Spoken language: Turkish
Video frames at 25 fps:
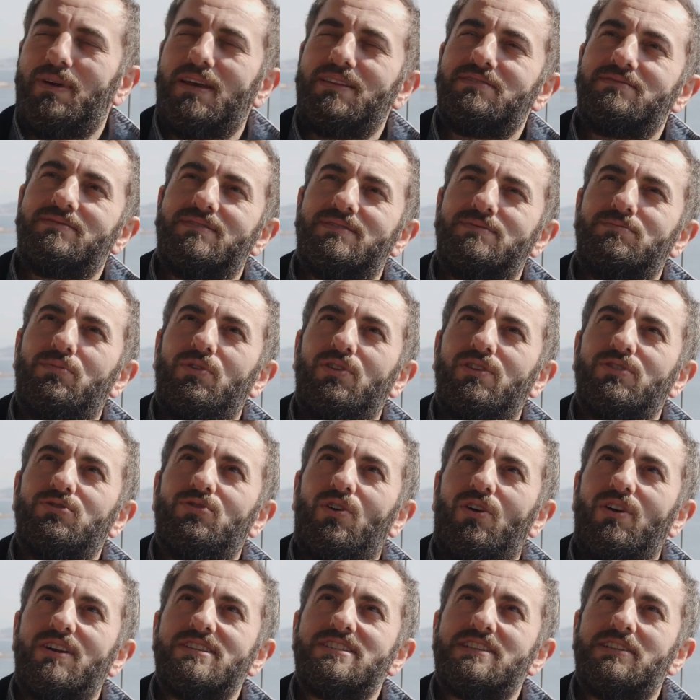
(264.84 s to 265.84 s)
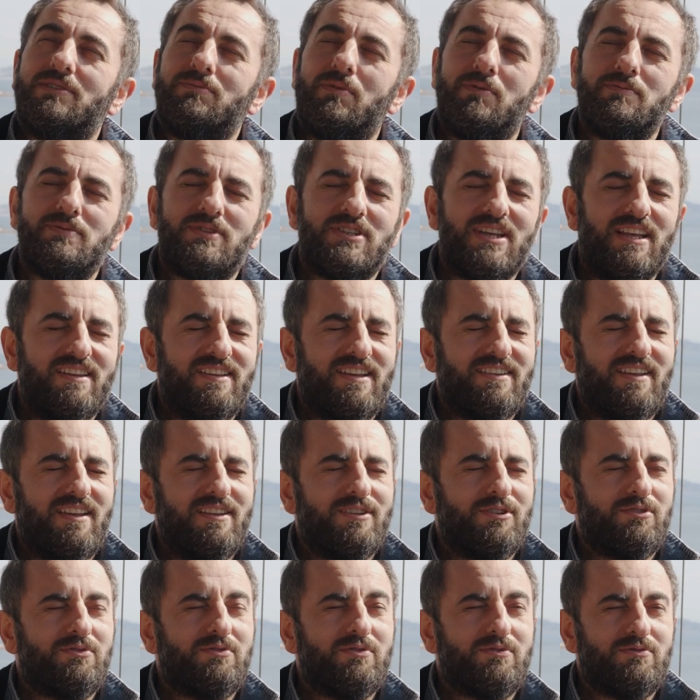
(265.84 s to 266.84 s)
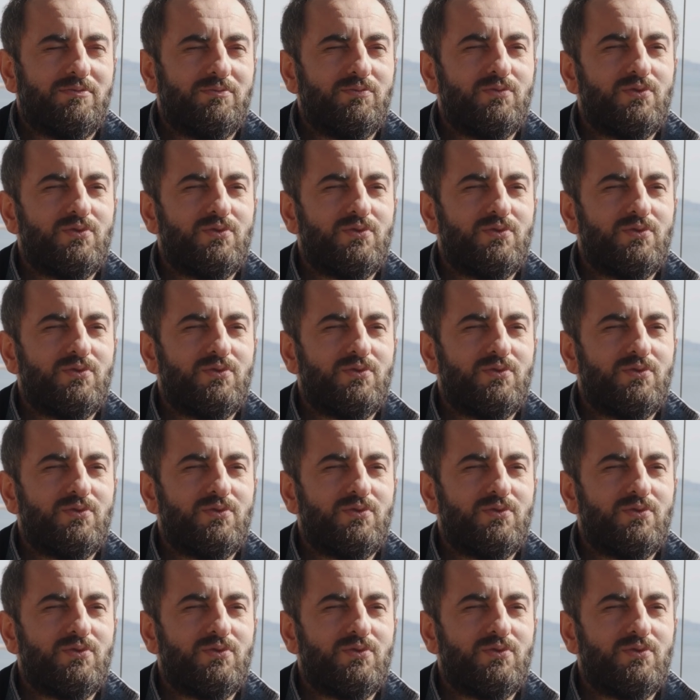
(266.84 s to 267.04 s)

Ben böyle doğaçlama bir şeyler anlatıyordum.